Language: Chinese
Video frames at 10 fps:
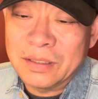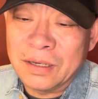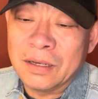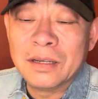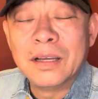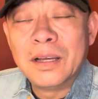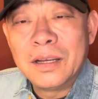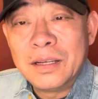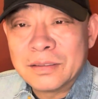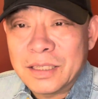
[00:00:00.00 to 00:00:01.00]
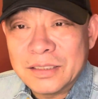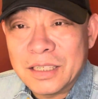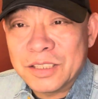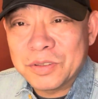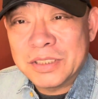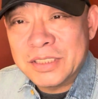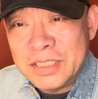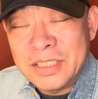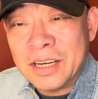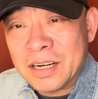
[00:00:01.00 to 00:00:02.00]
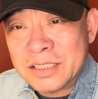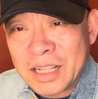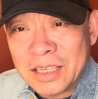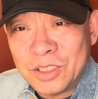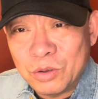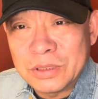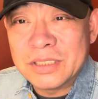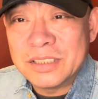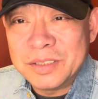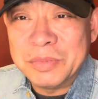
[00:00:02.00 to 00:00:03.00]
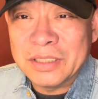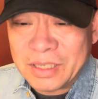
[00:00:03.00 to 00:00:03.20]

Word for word: 啊，他竟然说今天二十大以后的习近平